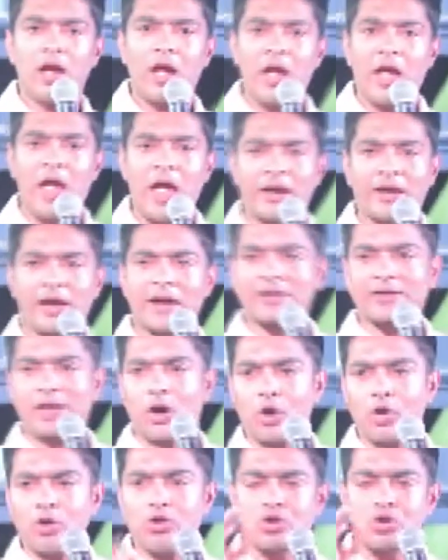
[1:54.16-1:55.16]
এক একটা
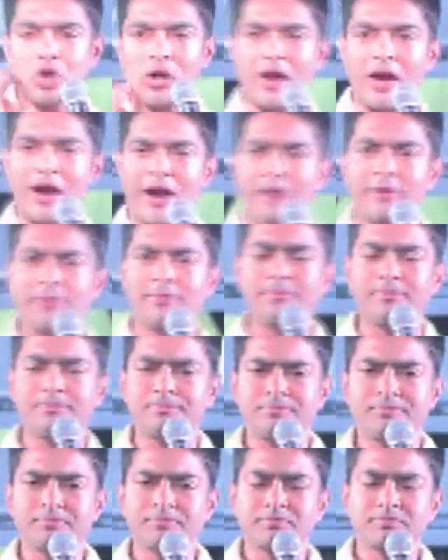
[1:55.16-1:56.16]
অঞ্চলের
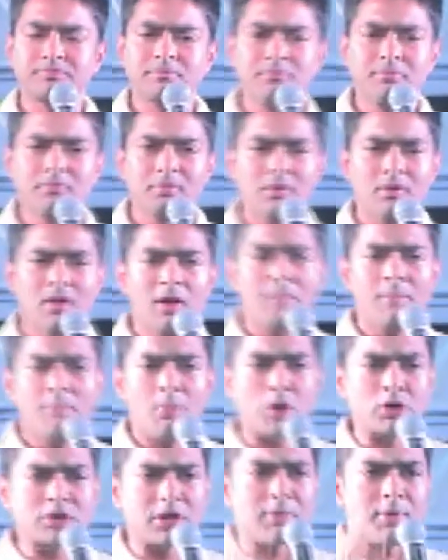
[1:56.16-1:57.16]

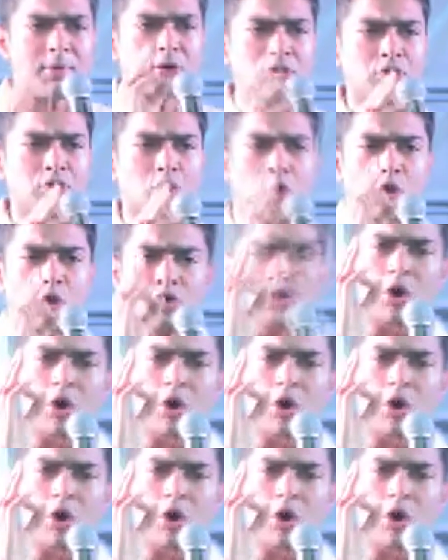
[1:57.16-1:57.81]
মতামত গ্রহণ করা